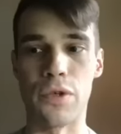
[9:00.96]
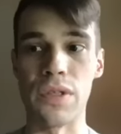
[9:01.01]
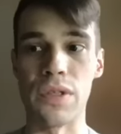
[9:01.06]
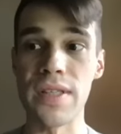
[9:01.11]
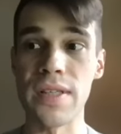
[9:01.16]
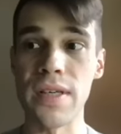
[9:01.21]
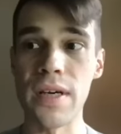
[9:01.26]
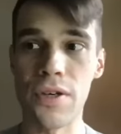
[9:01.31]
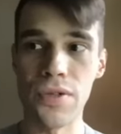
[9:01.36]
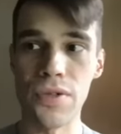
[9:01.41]
und es
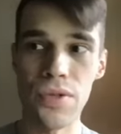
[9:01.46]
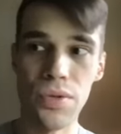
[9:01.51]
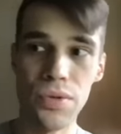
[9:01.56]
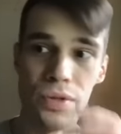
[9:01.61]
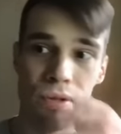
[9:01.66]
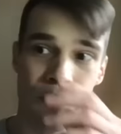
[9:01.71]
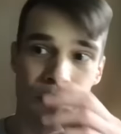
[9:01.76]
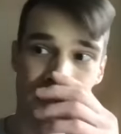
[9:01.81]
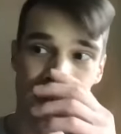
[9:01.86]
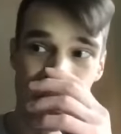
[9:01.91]
ist so, auch so,
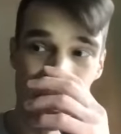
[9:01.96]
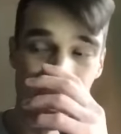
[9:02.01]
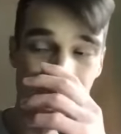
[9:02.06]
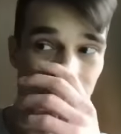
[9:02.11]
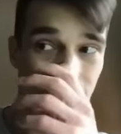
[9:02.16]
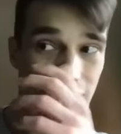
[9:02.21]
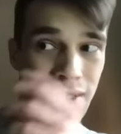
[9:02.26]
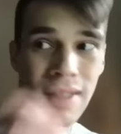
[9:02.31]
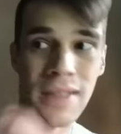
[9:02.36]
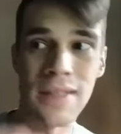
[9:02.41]
das,
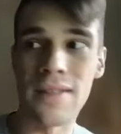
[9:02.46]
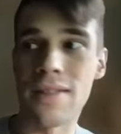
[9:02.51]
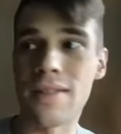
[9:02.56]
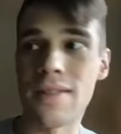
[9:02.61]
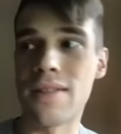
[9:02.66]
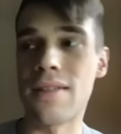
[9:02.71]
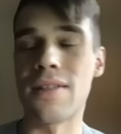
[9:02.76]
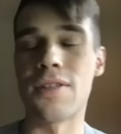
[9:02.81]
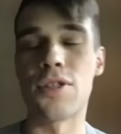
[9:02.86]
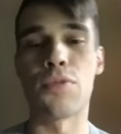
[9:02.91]

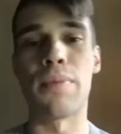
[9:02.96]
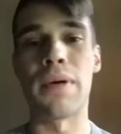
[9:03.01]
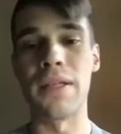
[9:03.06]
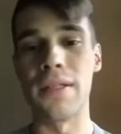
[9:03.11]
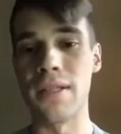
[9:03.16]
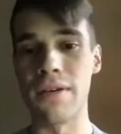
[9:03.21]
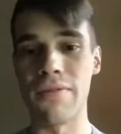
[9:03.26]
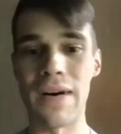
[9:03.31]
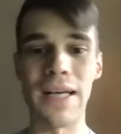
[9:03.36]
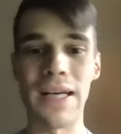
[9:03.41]
dass das
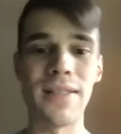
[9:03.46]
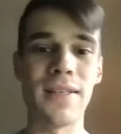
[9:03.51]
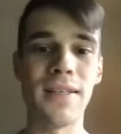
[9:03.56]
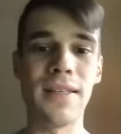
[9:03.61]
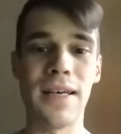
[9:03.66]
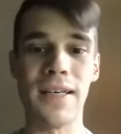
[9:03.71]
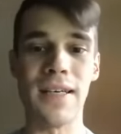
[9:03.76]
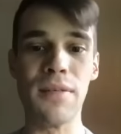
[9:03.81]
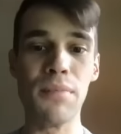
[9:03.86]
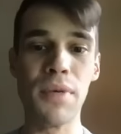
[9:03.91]
spannenderweise
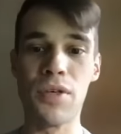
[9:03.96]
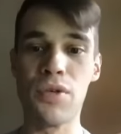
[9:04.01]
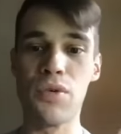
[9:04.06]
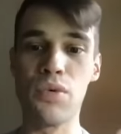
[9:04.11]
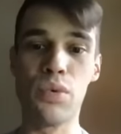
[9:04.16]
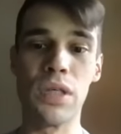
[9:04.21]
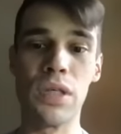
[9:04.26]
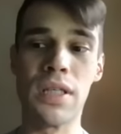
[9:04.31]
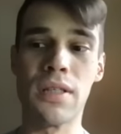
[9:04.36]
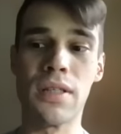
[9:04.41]
ja immer
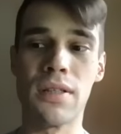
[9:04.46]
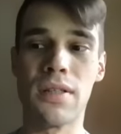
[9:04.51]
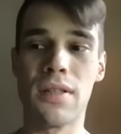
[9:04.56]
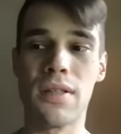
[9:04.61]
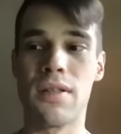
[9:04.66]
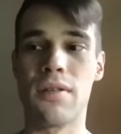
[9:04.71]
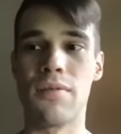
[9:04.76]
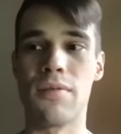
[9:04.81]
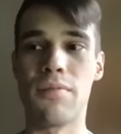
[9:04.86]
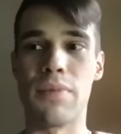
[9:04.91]
nur
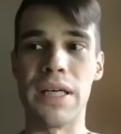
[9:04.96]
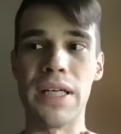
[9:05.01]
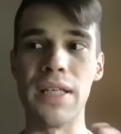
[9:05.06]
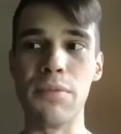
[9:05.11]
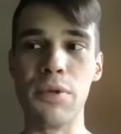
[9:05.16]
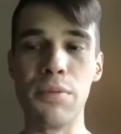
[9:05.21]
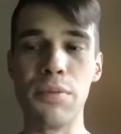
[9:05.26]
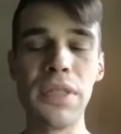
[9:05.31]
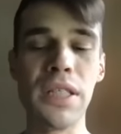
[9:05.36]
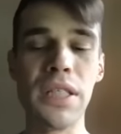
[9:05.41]
bei einer
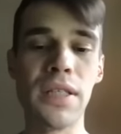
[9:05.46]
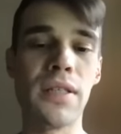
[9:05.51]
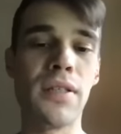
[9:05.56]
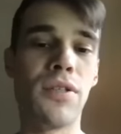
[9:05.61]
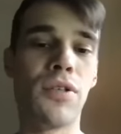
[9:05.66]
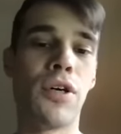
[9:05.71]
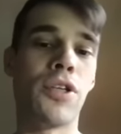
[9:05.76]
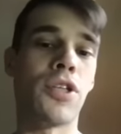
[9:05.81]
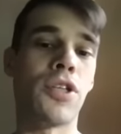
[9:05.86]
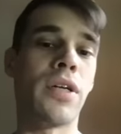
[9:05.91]
Immobilie in
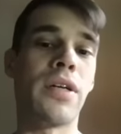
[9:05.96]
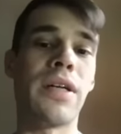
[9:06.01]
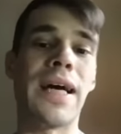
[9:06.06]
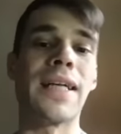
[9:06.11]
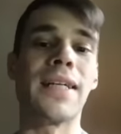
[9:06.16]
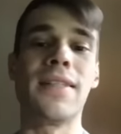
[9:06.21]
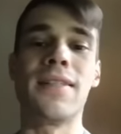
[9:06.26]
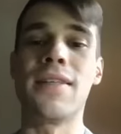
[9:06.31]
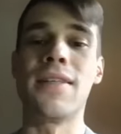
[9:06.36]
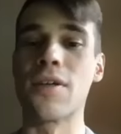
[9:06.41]
Deutschland
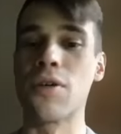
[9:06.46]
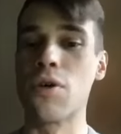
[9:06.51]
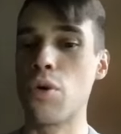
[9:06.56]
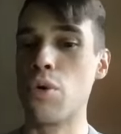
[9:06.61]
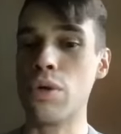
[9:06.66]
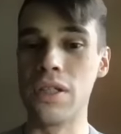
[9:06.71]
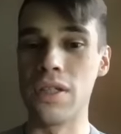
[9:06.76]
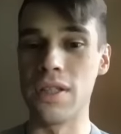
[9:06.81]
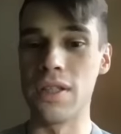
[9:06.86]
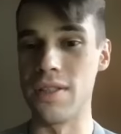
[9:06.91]
eigentlich der
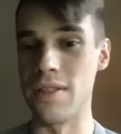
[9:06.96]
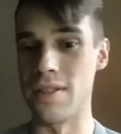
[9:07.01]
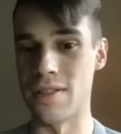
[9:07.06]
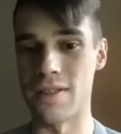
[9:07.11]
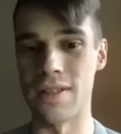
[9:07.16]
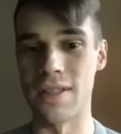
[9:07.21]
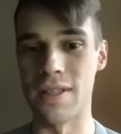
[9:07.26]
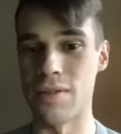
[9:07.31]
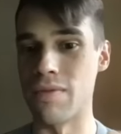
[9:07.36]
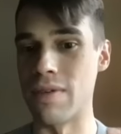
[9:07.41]
Grund
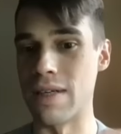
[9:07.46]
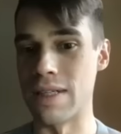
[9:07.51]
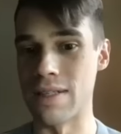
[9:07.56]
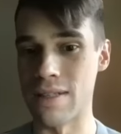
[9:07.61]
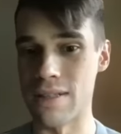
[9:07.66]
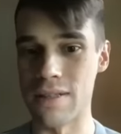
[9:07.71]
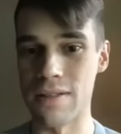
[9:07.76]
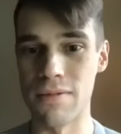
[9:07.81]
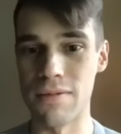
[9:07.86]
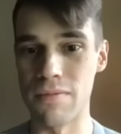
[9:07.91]
ist, das,
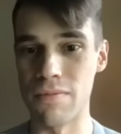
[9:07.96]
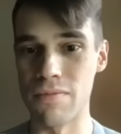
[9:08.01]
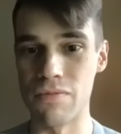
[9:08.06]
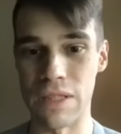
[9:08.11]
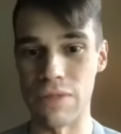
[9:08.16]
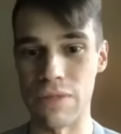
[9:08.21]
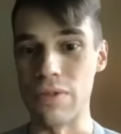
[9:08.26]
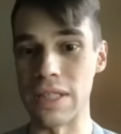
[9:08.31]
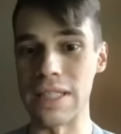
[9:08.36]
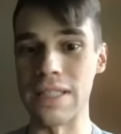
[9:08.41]
was,
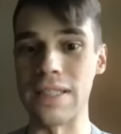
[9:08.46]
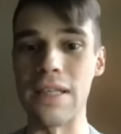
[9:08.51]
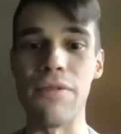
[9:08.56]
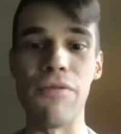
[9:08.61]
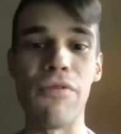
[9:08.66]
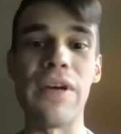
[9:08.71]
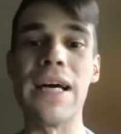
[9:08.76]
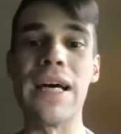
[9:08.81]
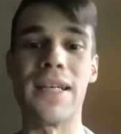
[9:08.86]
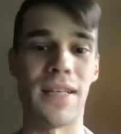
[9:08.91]
was wirklich
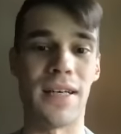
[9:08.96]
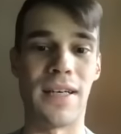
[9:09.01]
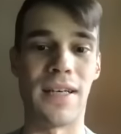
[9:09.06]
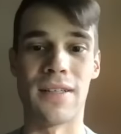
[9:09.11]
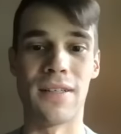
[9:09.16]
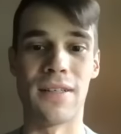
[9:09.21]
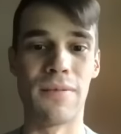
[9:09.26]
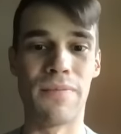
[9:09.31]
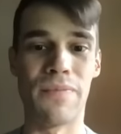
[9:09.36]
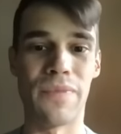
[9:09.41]
den Wert
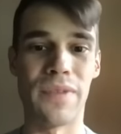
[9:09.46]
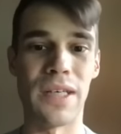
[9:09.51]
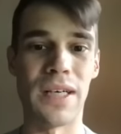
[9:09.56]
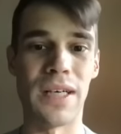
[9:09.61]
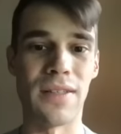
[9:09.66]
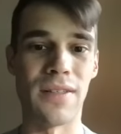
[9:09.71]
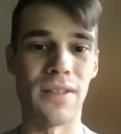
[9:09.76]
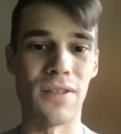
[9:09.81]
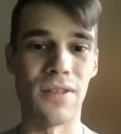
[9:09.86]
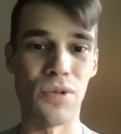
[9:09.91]
hat. Ne?
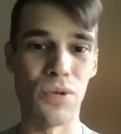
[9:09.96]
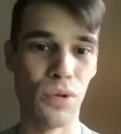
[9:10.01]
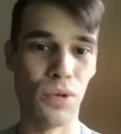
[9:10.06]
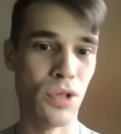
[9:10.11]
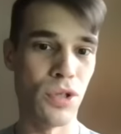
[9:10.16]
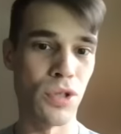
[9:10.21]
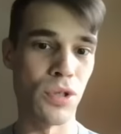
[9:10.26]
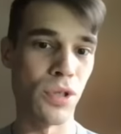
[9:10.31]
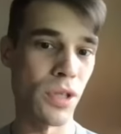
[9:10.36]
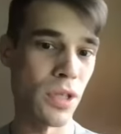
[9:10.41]
Also das
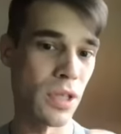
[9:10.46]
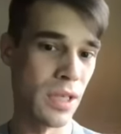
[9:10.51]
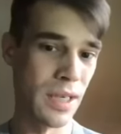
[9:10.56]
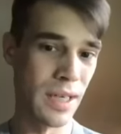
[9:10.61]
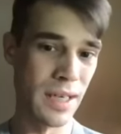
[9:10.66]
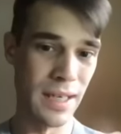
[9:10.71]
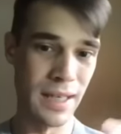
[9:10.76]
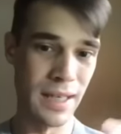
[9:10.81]
Grundstück,